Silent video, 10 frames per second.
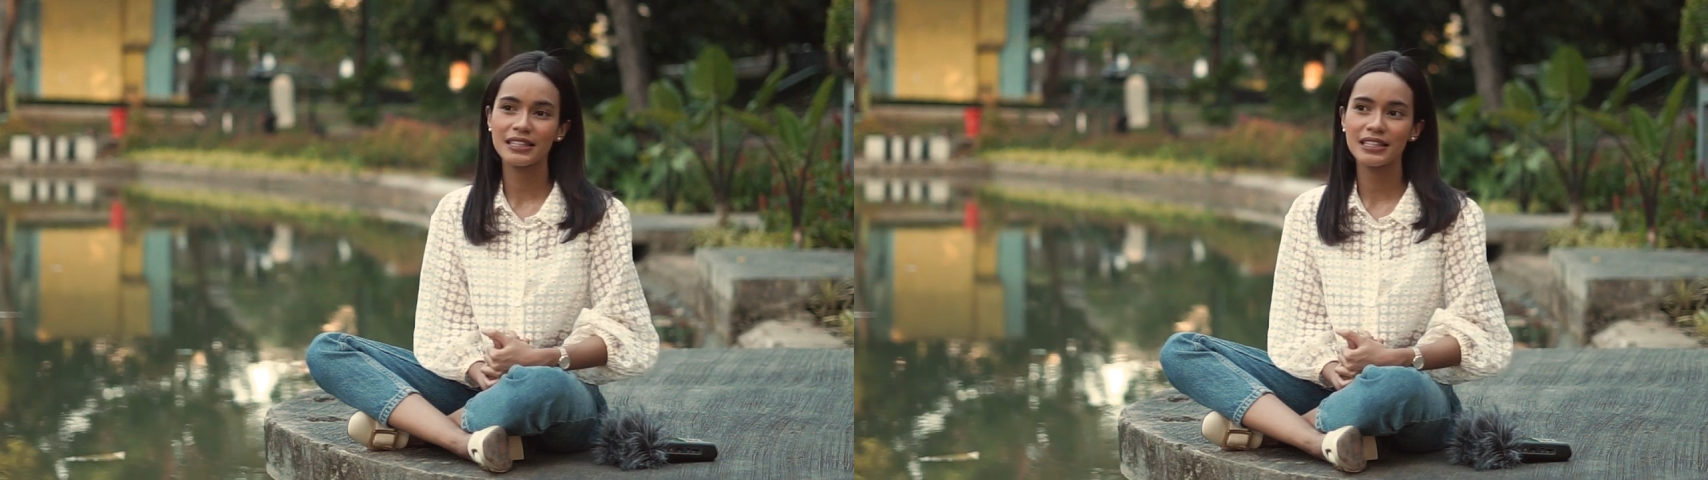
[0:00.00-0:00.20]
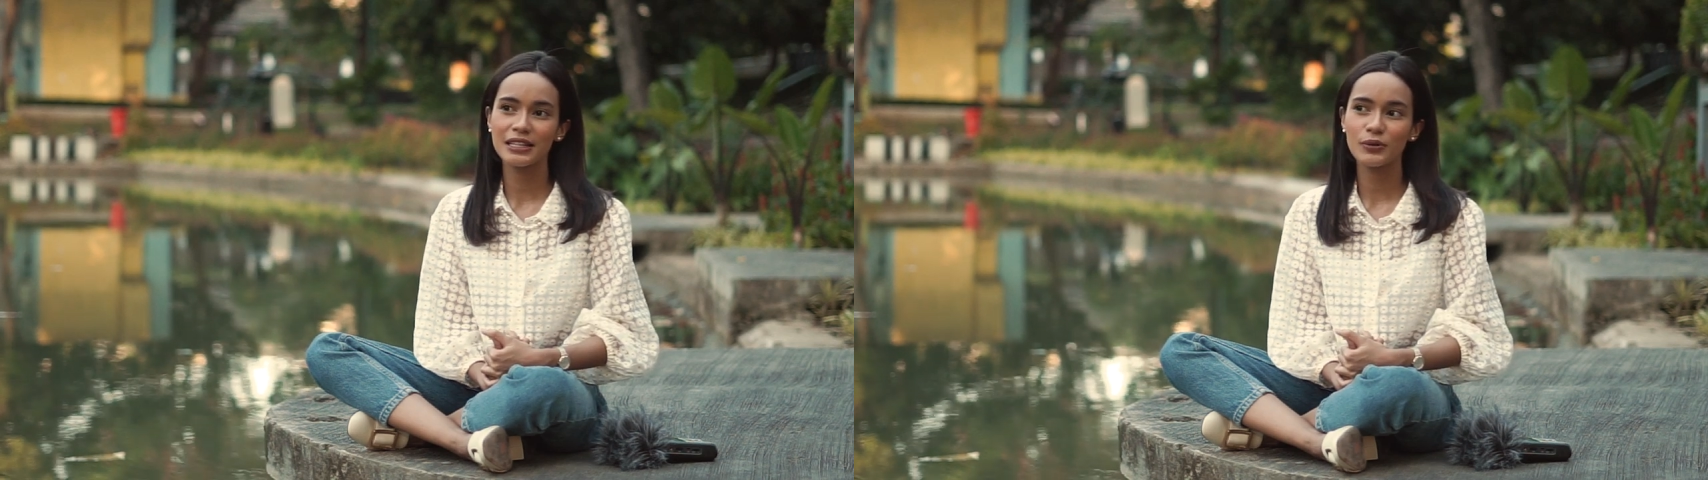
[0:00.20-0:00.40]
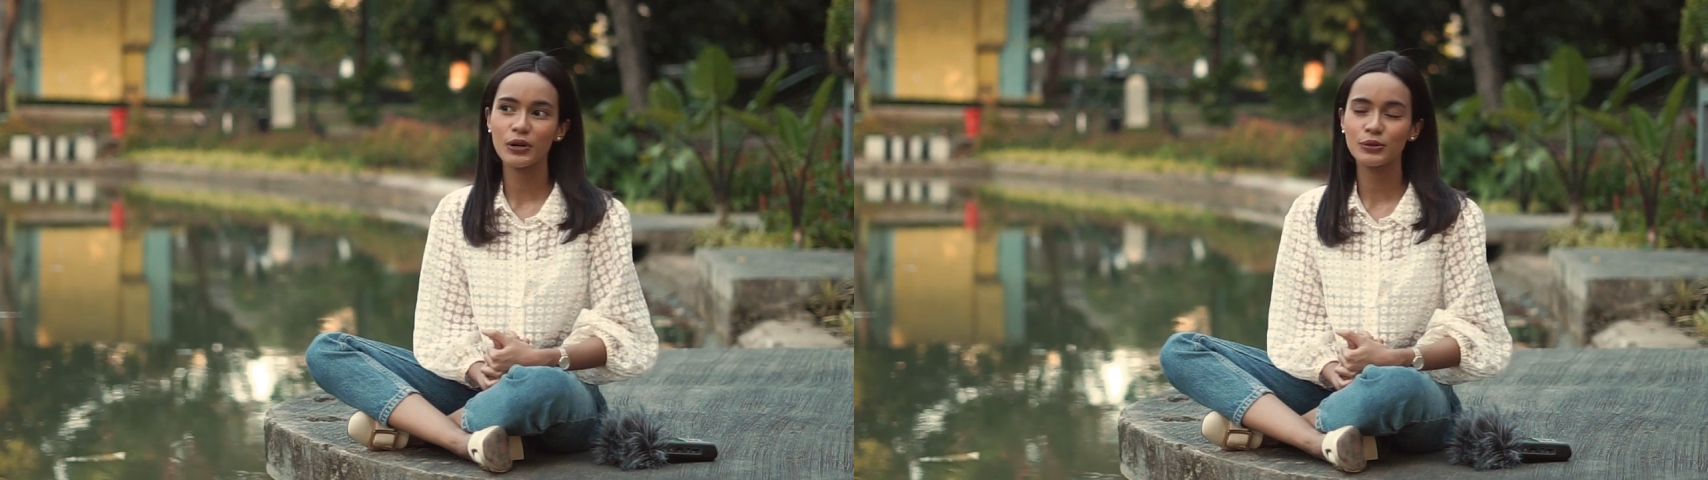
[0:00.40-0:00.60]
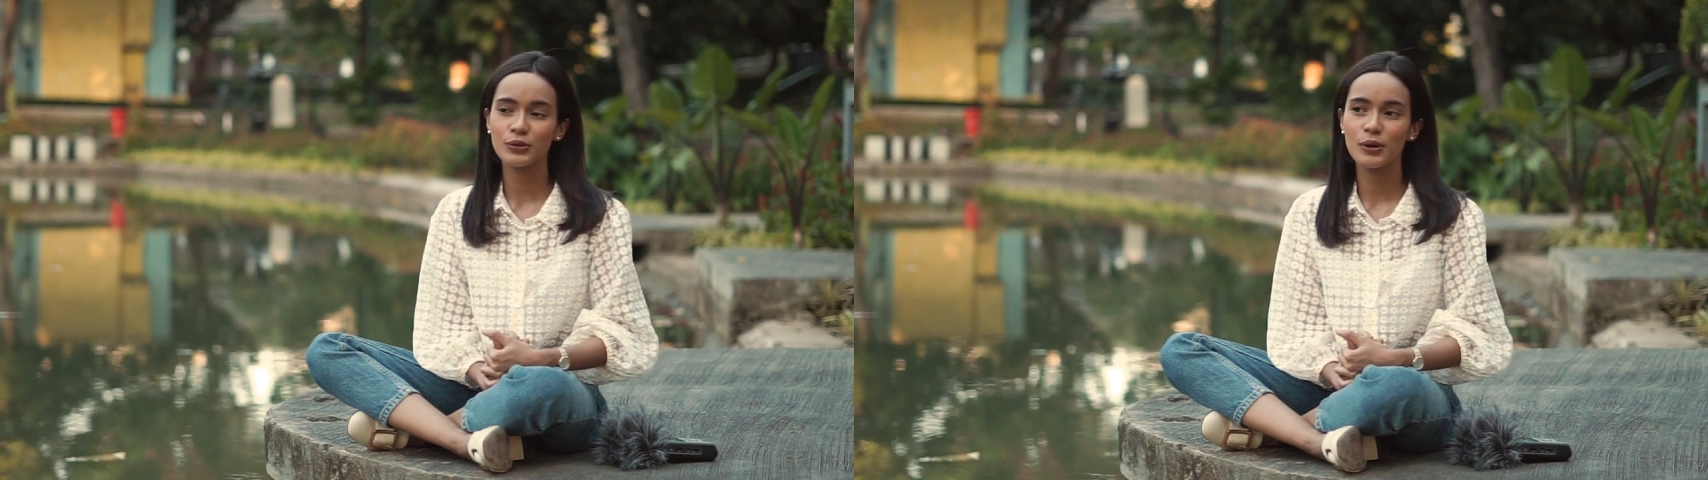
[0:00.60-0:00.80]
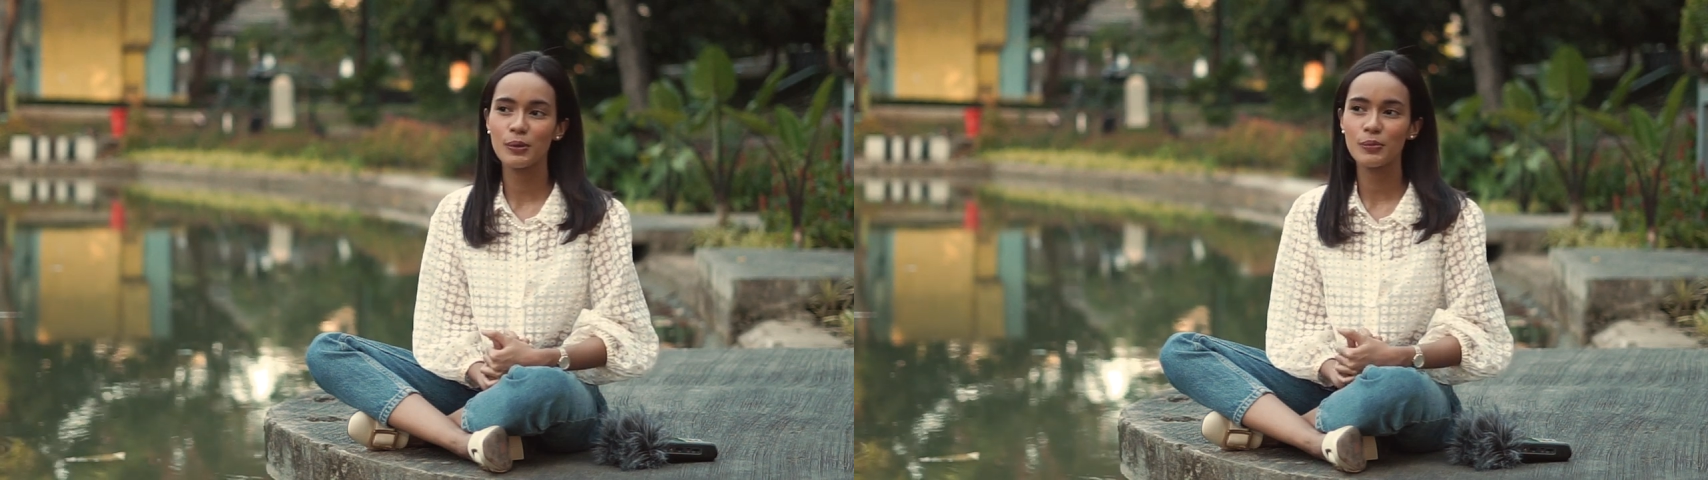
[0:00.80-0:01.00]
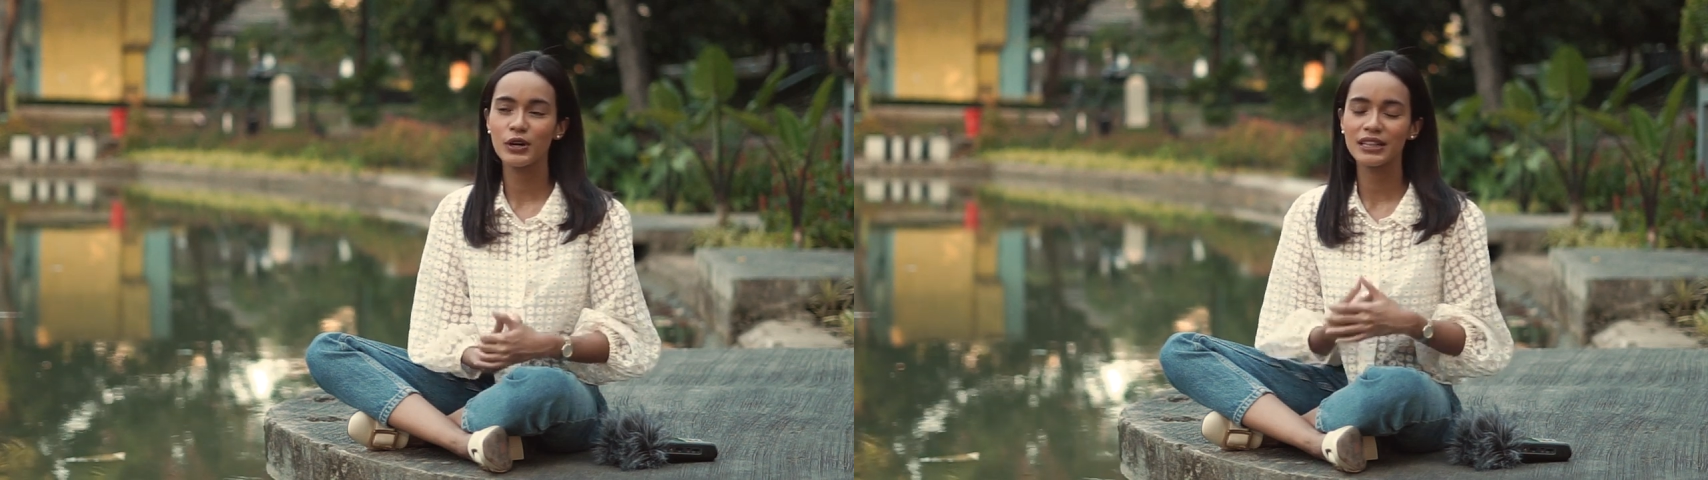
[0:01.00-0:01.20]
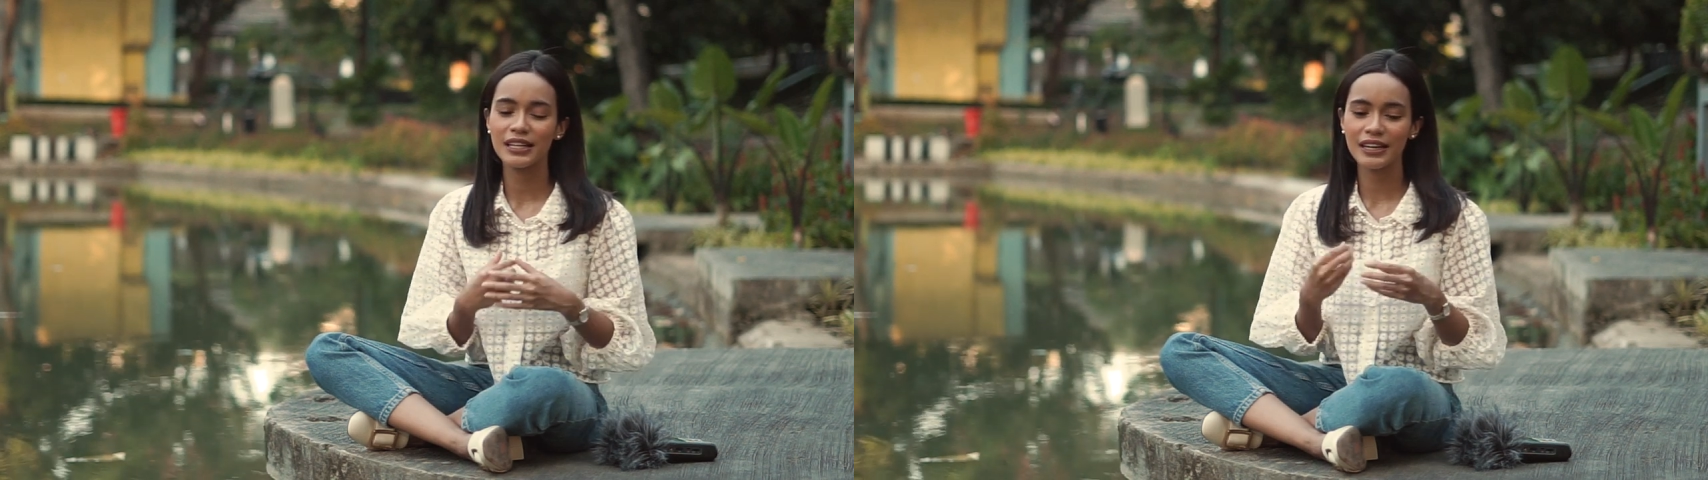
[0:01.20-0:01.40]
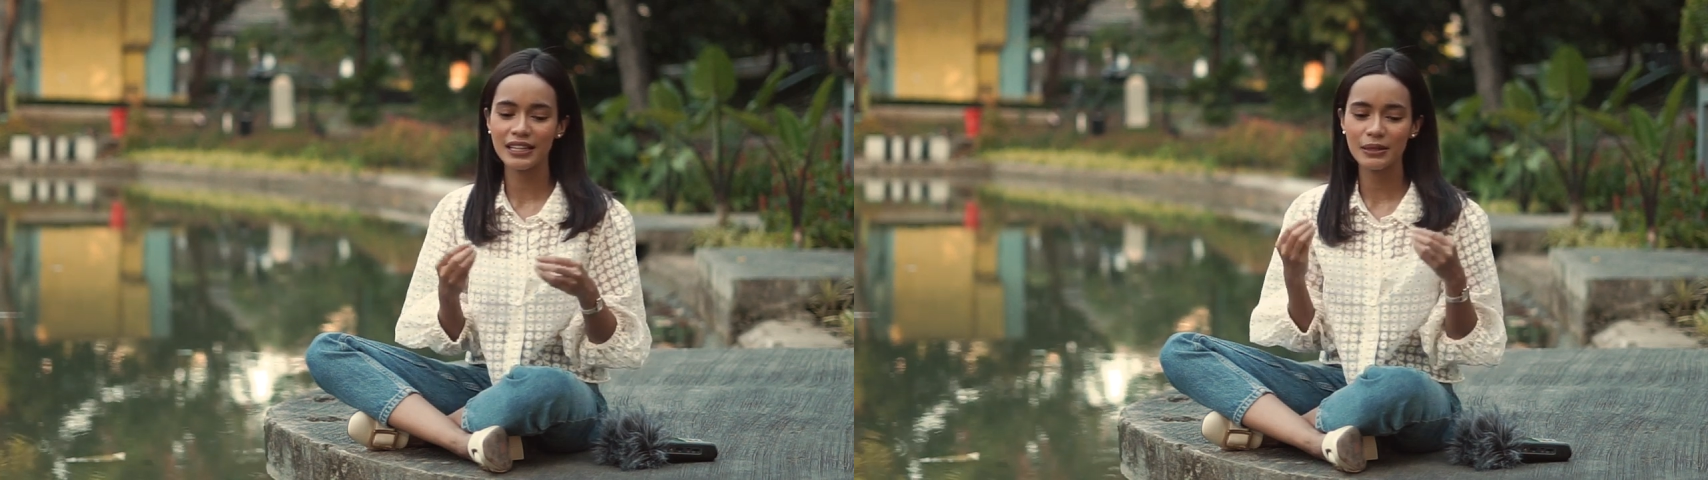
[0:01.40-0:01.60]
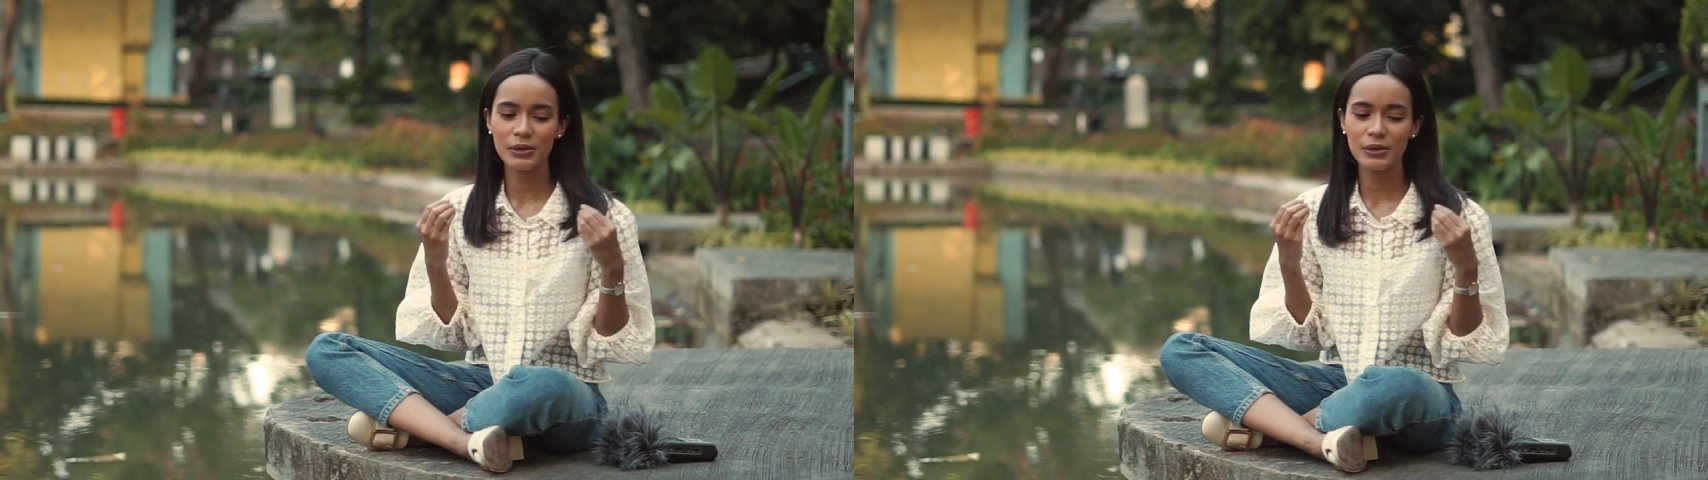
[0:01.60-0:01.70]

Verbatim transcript: Jadi waktu gue membuat lirik,